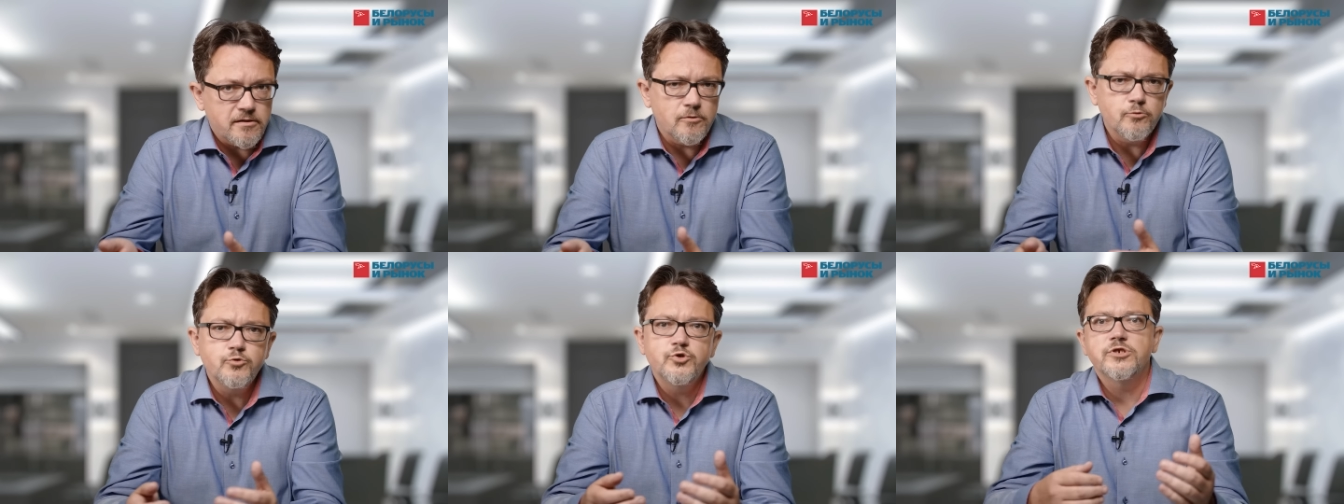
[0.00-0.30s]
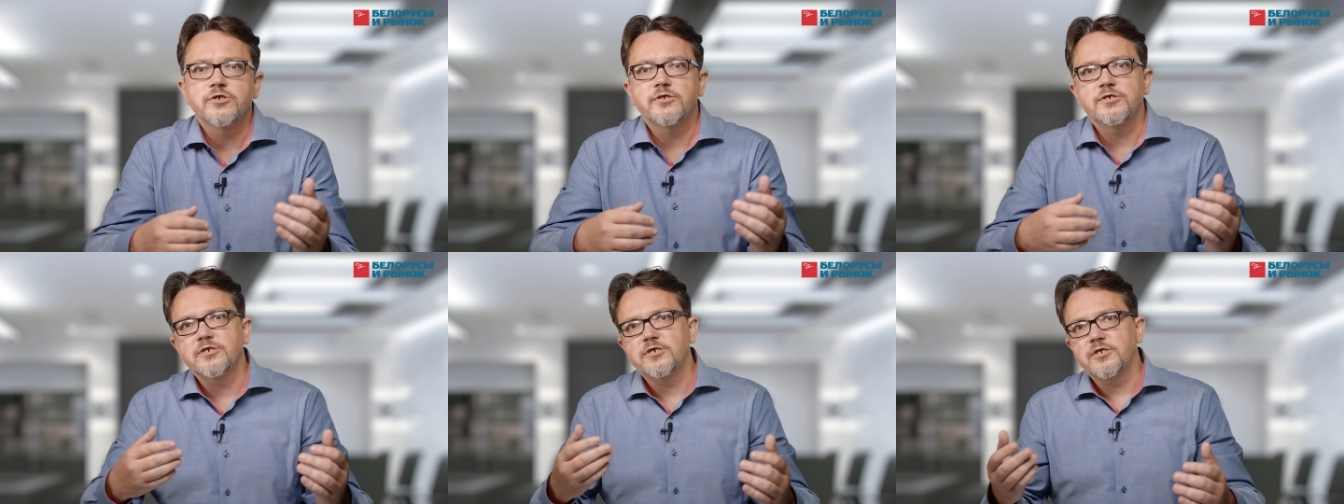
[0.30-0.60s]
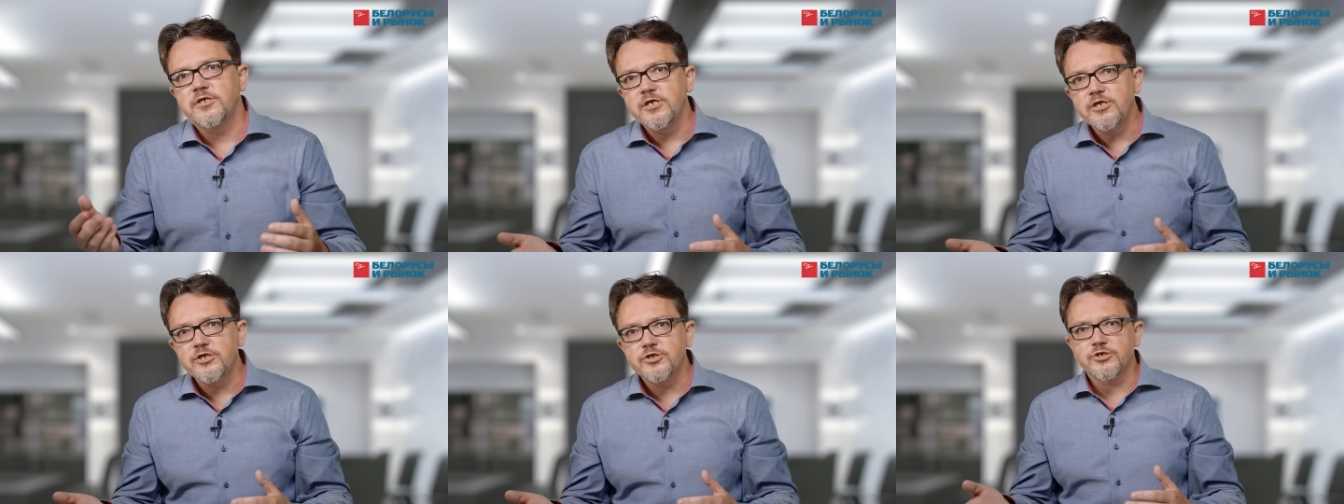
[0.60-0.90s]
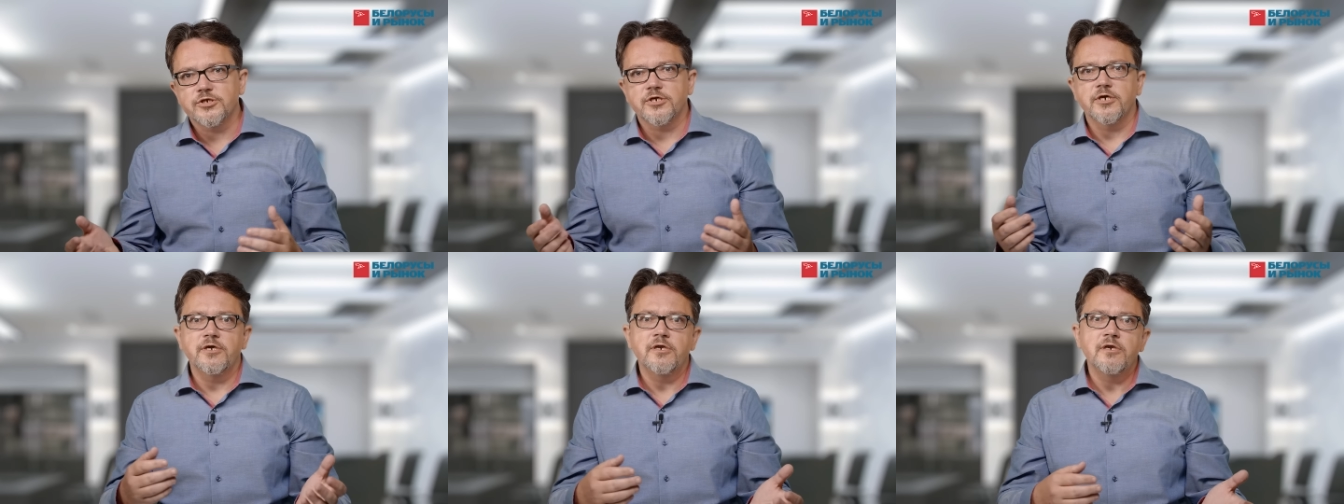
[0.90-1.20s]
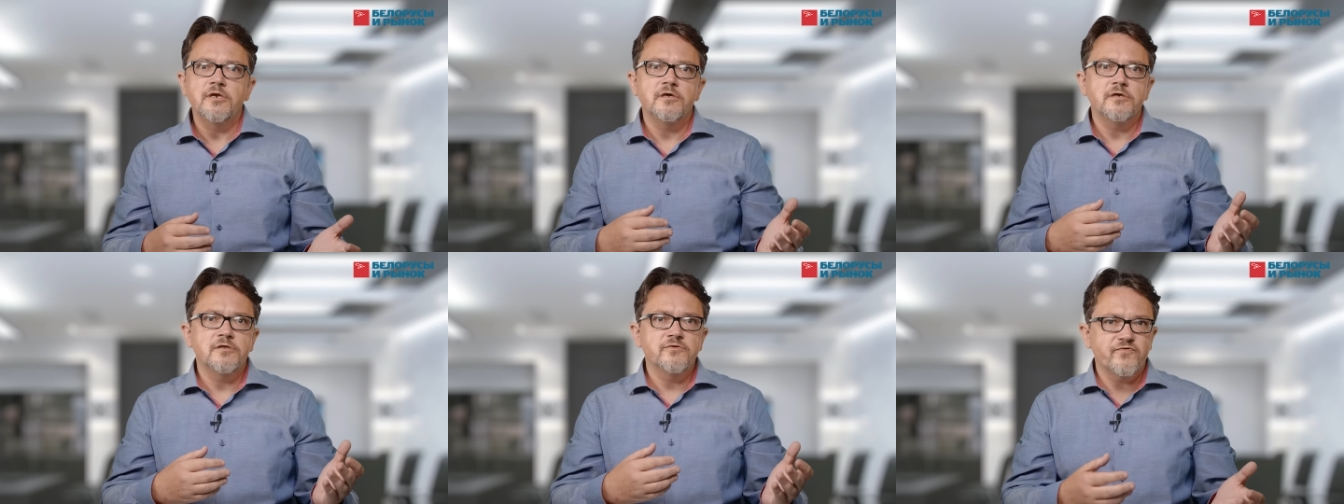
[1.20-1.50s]
научно-техническая
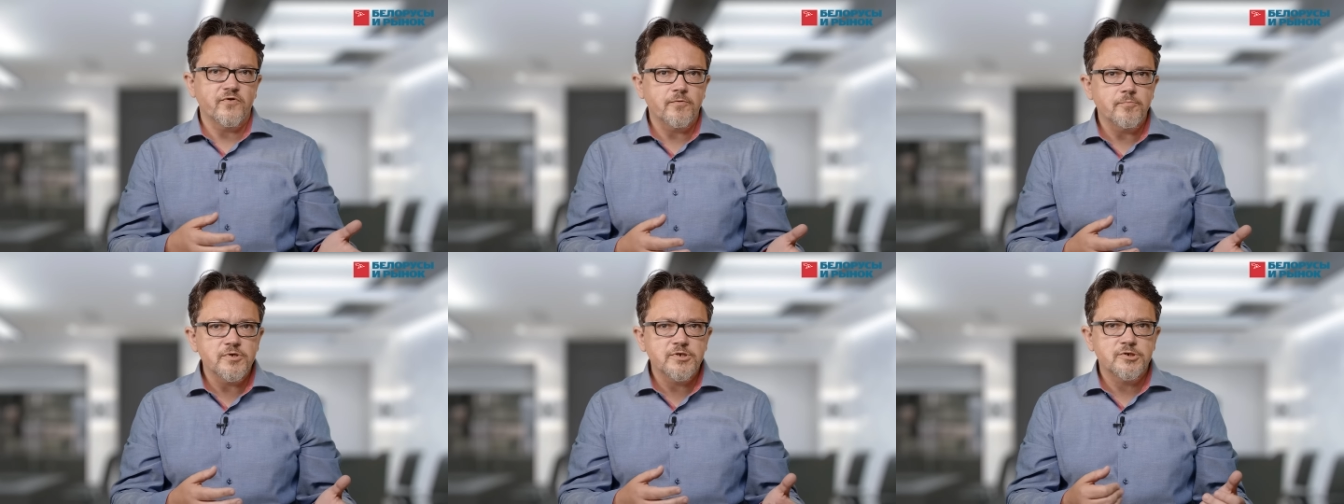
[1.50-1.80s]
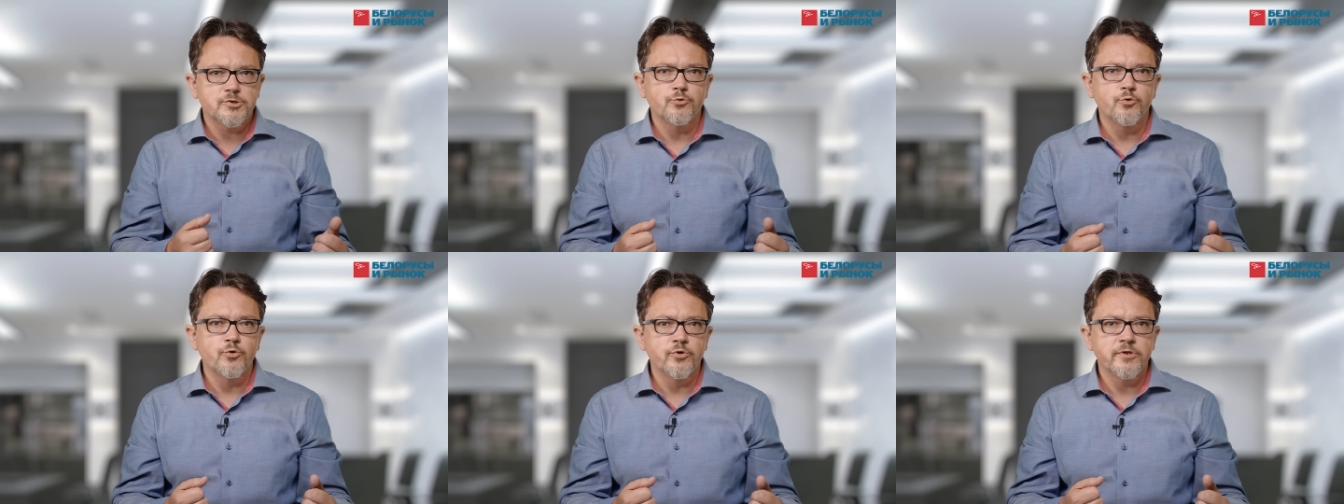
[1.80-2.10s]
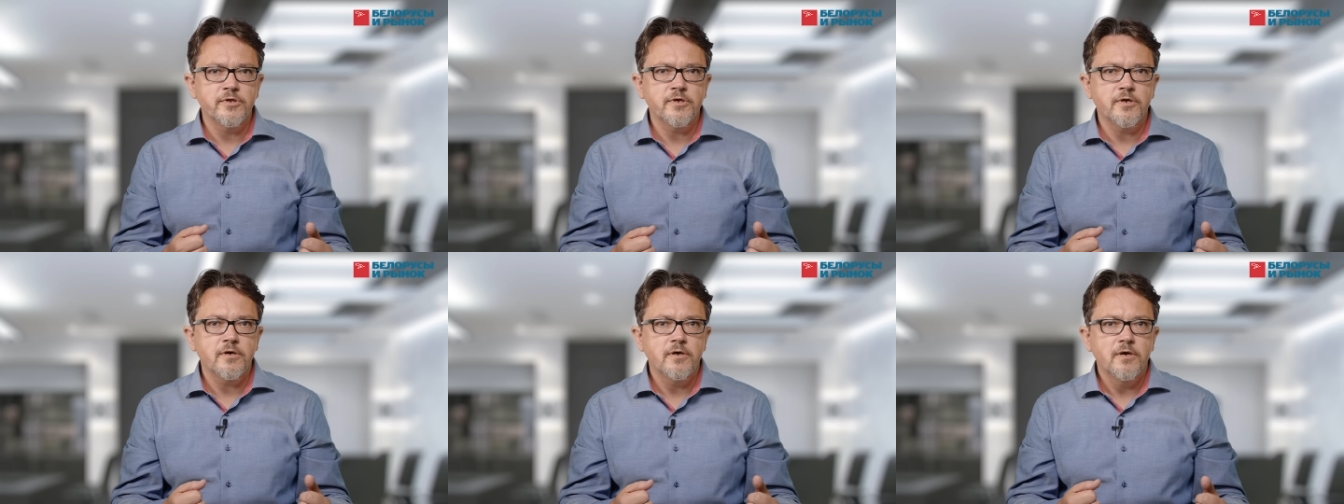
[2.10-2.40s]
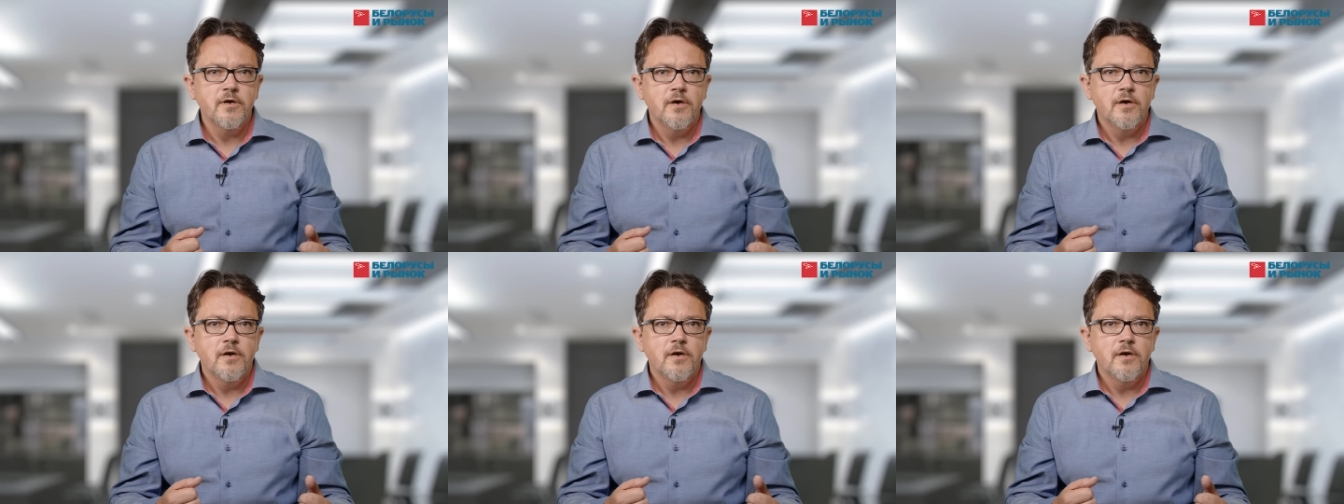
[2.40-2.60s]
или информационная,